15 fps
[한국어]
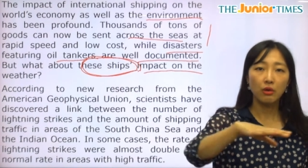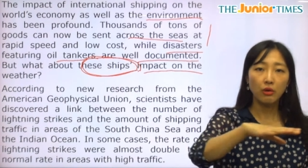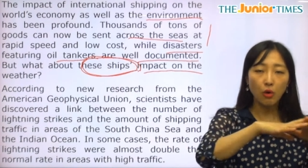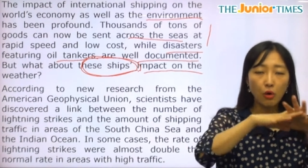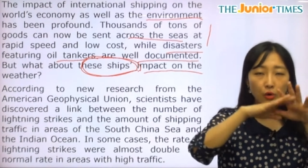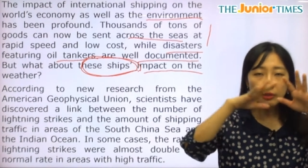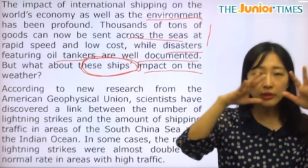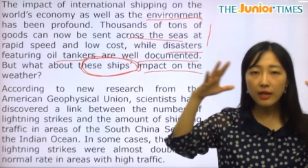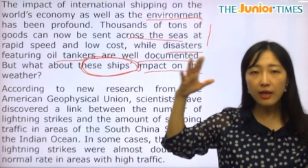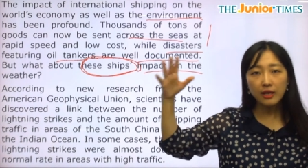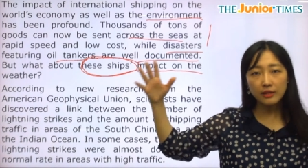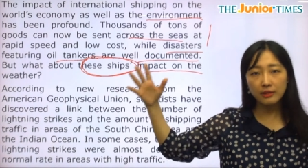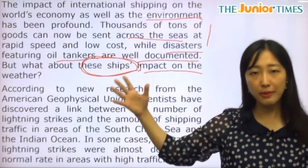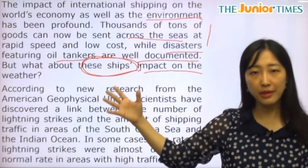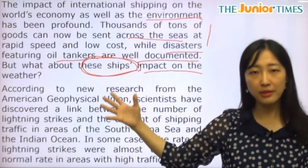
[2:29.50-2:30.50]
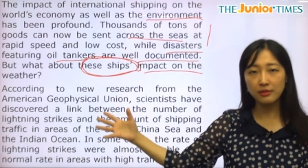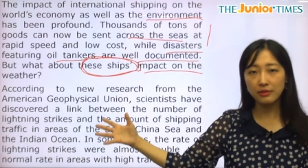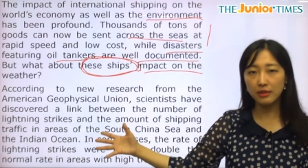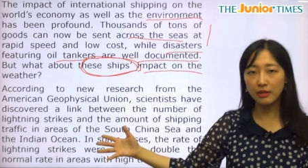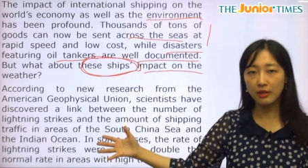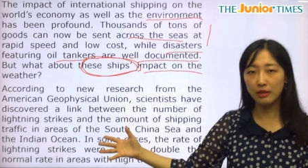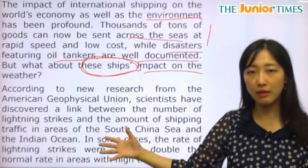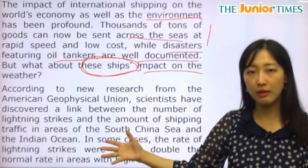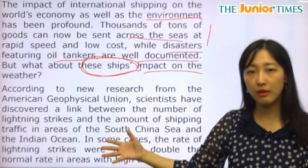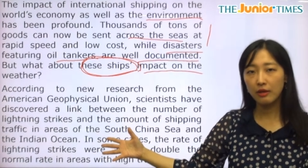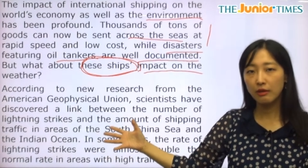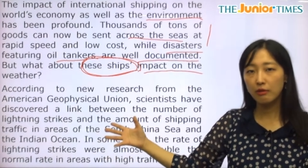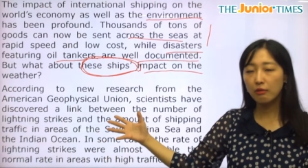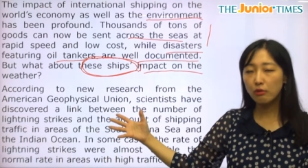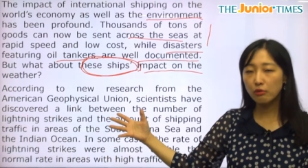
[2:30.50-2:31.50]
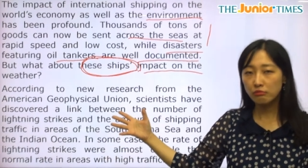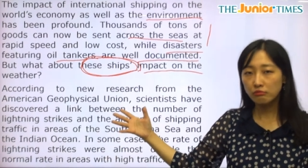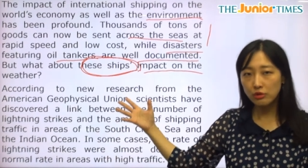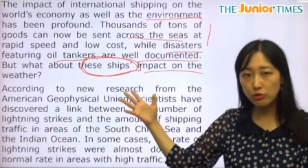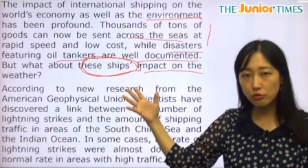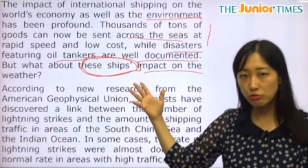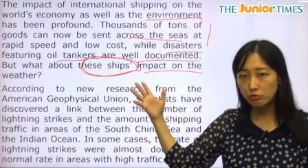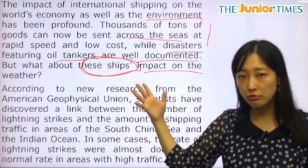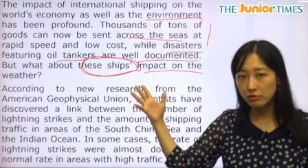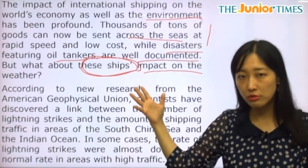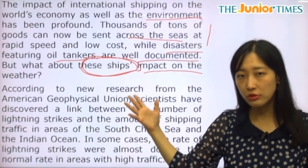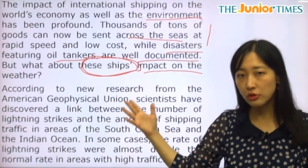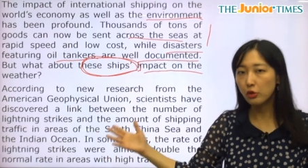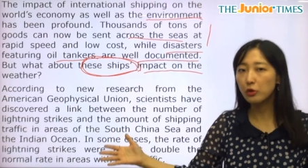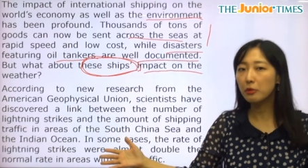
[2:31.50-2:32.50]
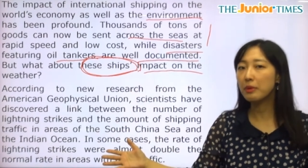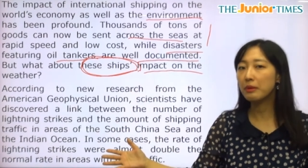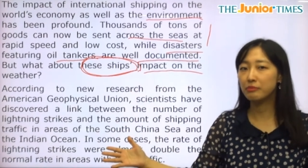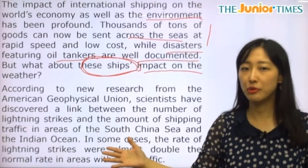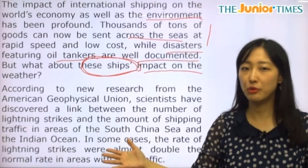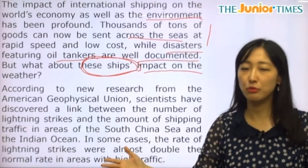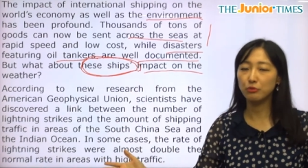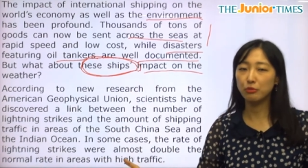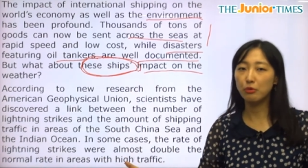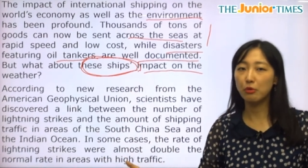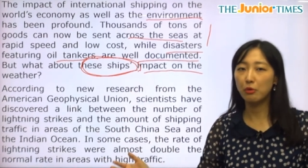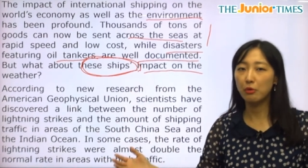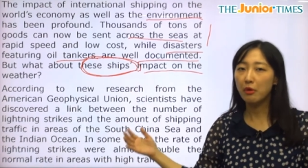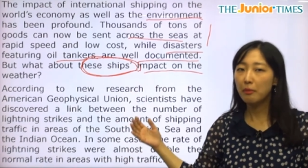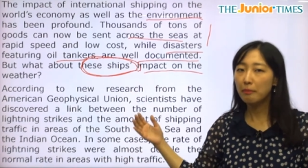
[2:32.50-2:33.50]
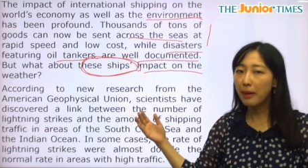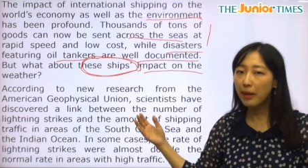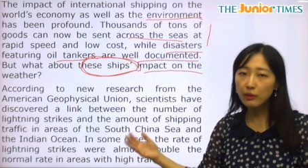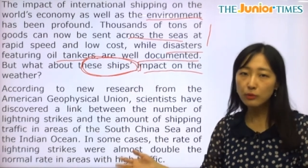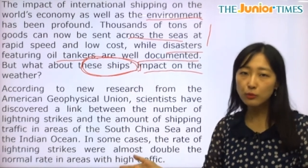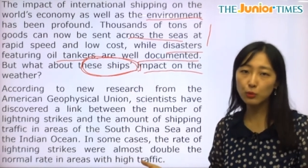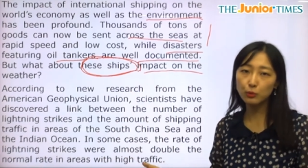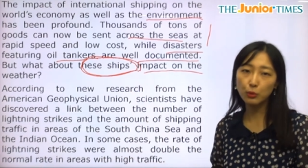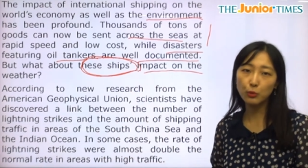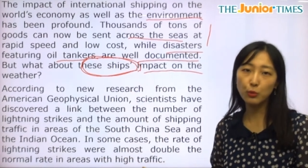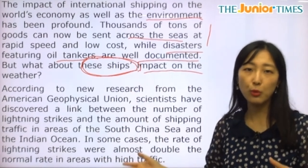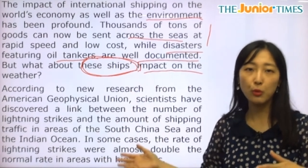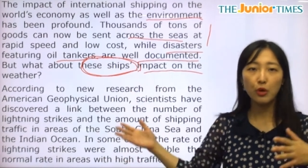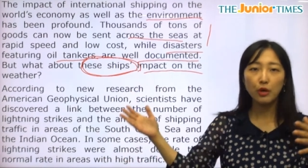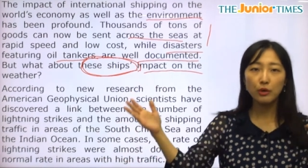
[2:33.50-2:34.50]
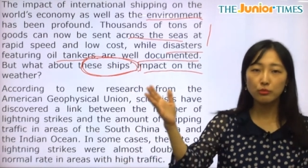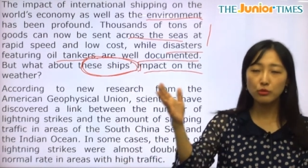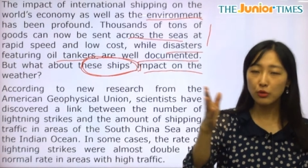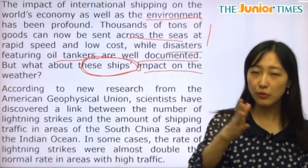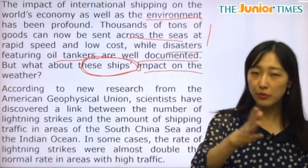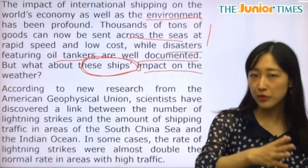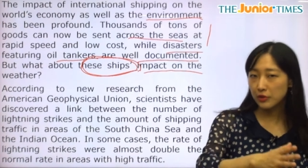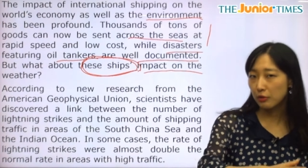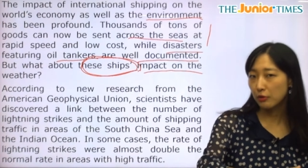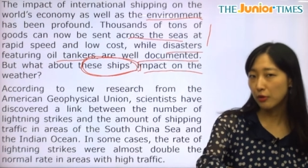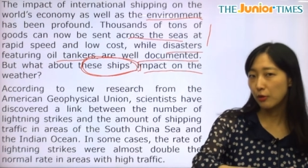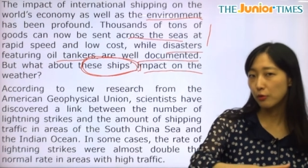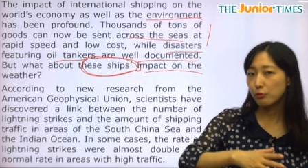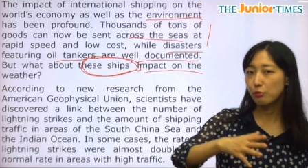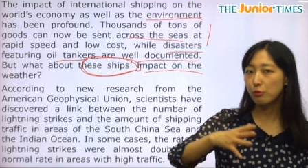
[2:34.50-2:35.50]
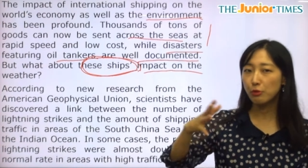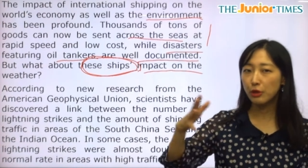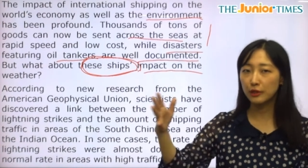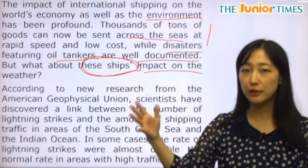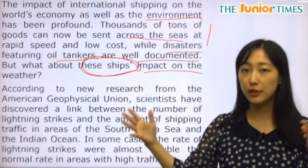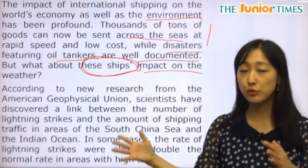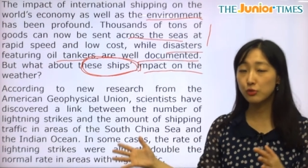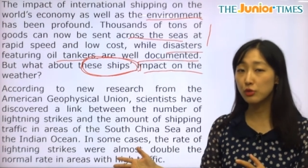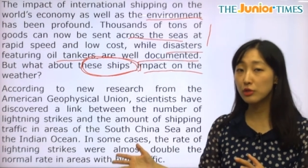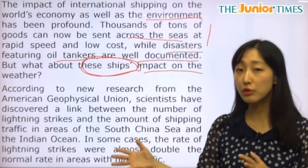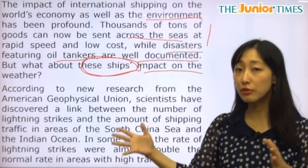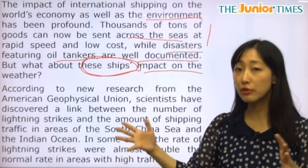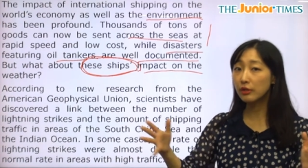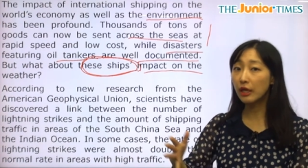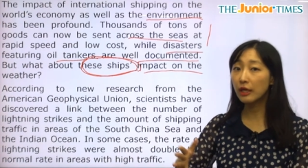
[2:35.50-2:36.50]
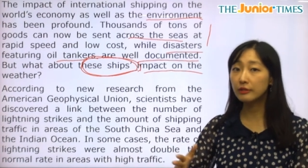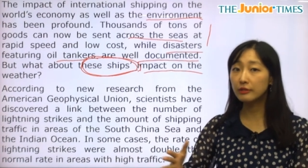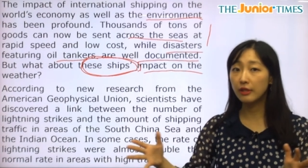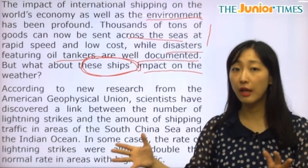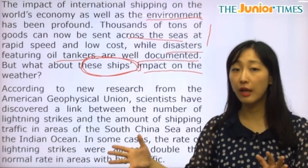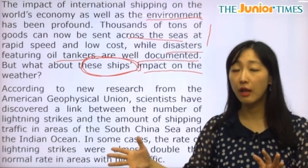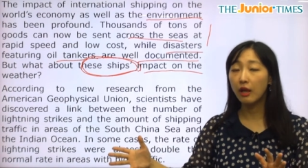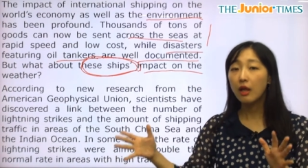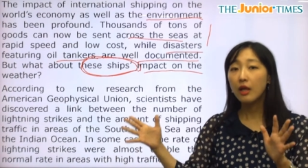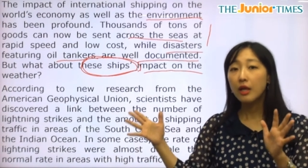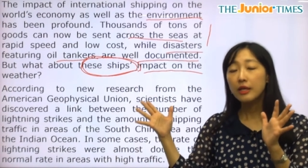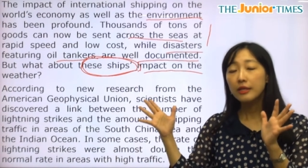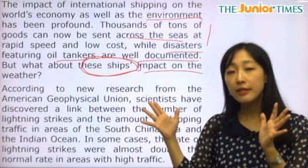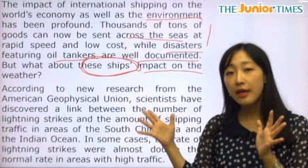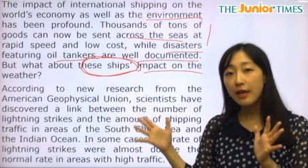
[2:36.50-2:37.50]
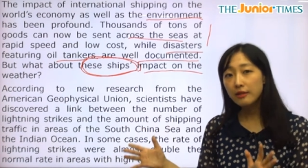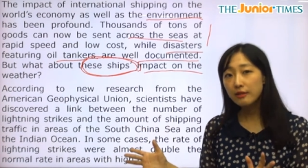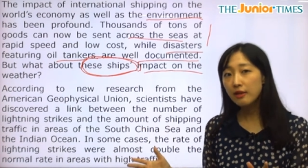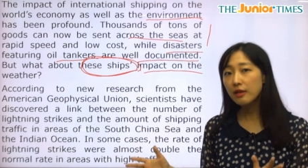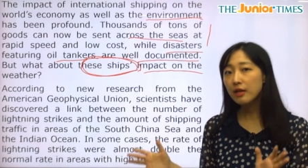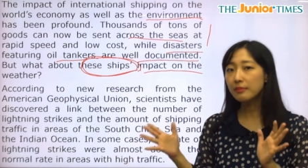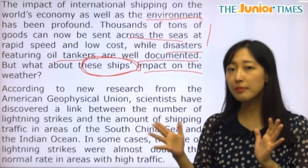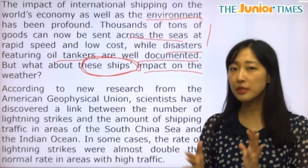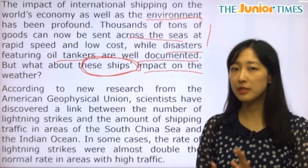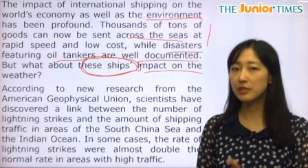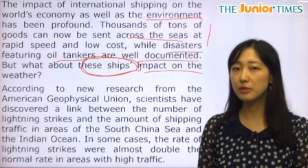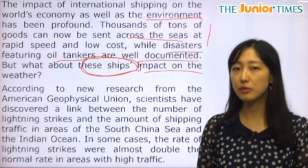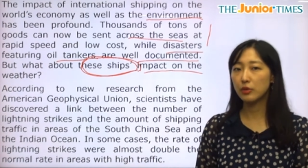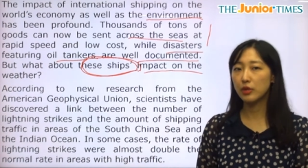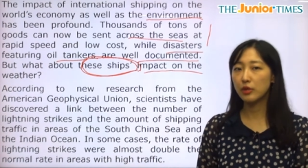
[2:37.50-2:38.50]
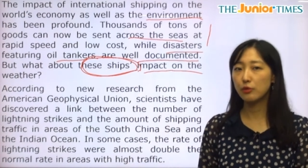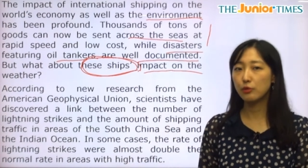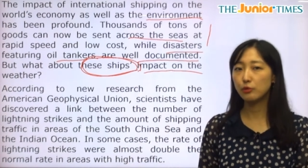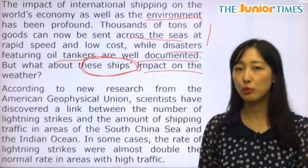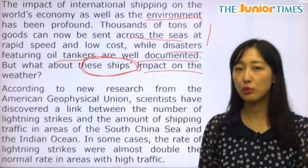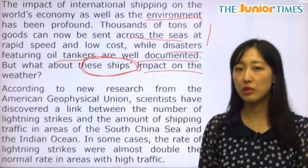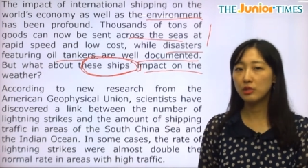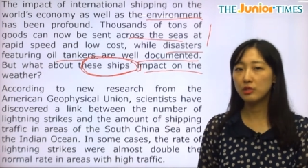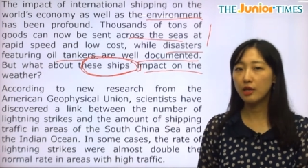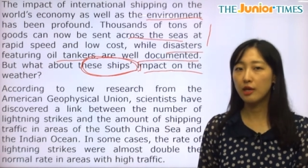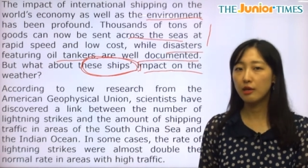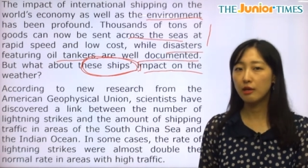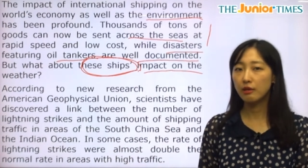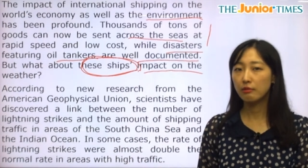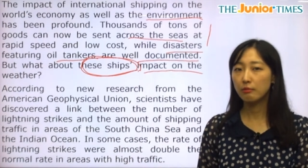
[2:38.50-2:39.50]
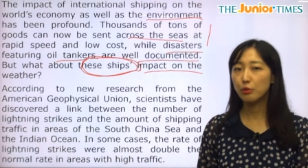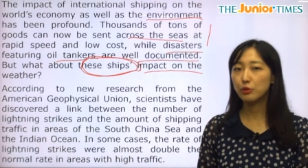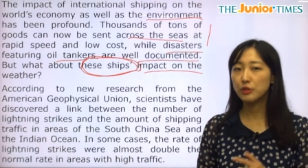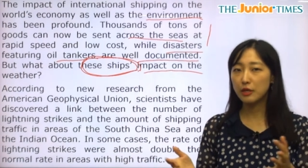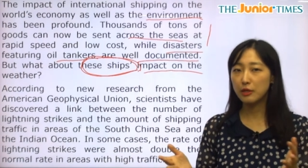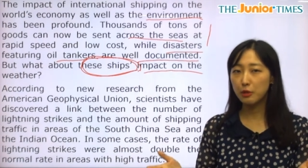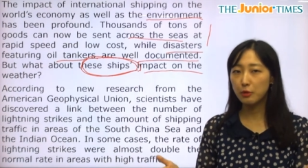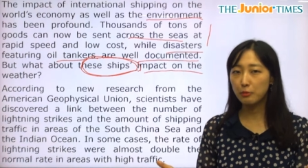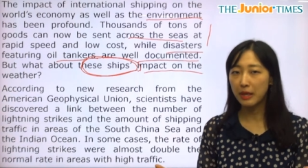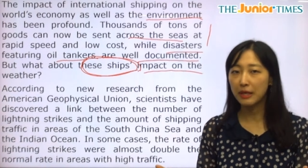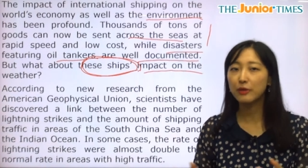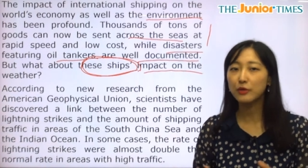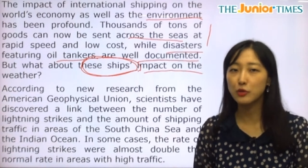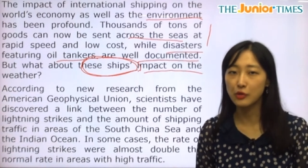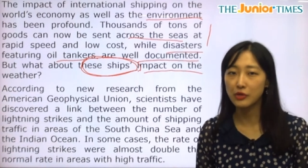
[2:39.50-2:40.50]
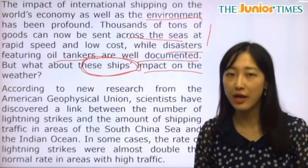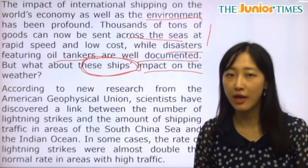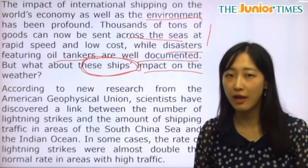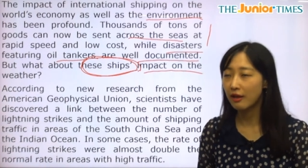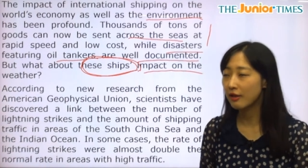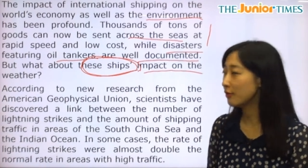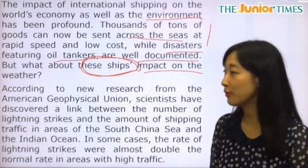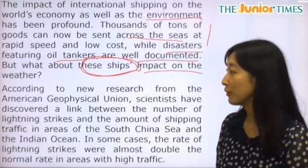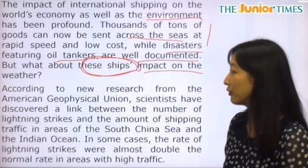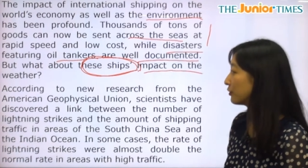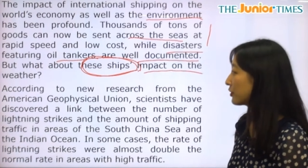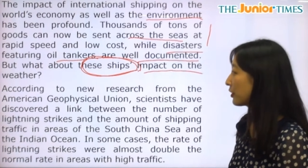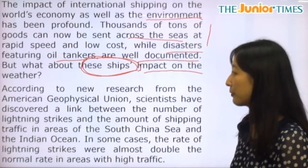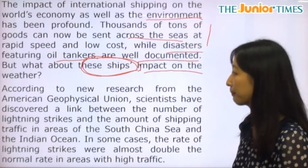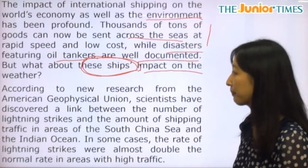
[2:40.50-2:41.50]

거대한 배들이 어, 그래도 저렴한 비용으로 빠른 속도로 물건을 실어 나르고 갖다 주고 이런 일을 하는데 얘네가 미치는 영향력은 도대체 뭐 제대로 밝혀졌냐 이러는 거죠.